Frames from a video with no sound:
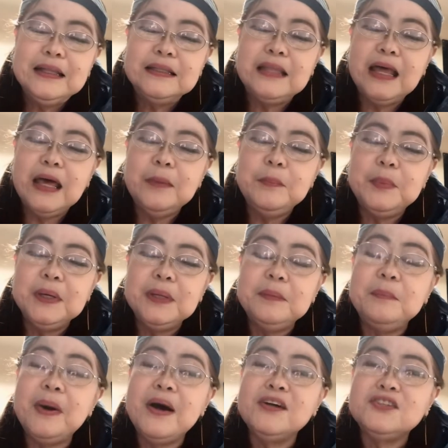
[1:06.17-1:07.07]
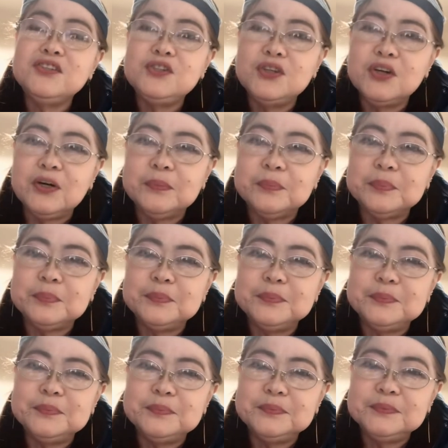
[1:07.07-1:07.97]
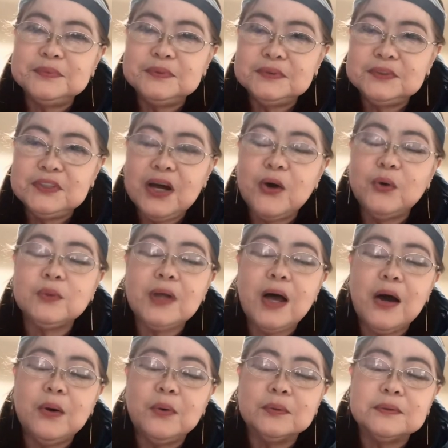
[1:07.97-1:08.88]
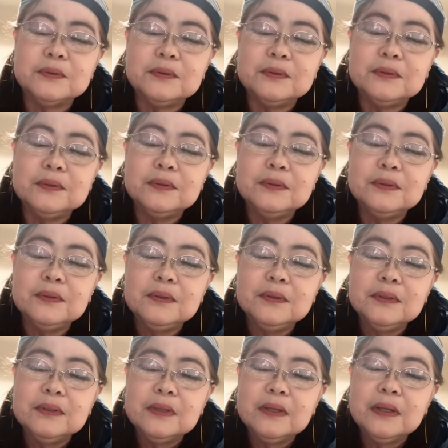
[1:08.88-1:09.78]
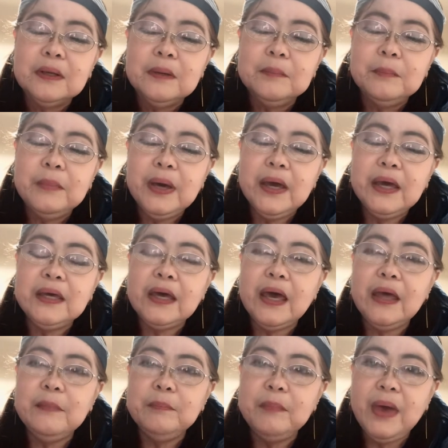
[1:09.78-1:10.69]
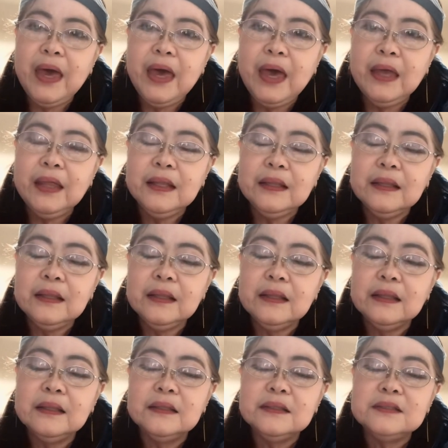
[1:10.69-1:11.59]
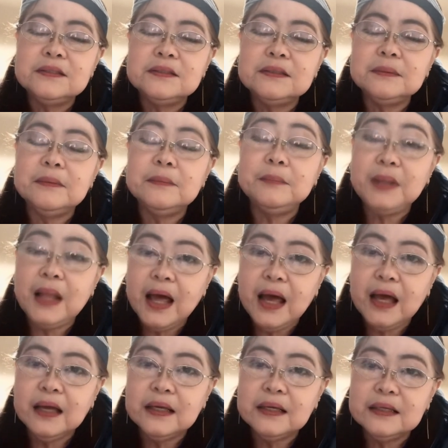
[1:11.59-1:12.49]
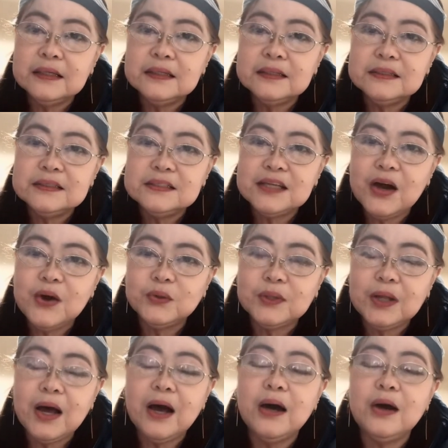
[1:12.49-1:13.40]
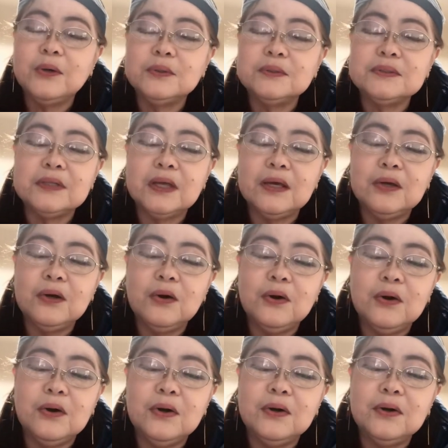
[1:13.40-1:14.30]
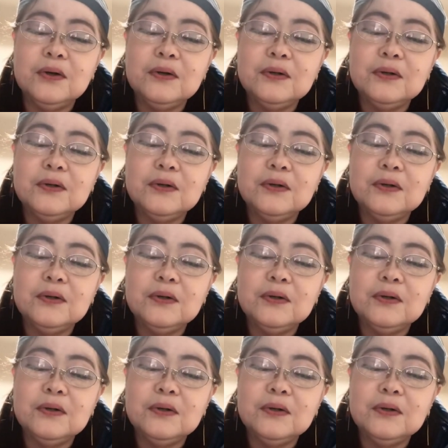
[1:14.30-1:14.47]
David Masyop. Shout out. May and Men. Vlog. Shout out sa iyo.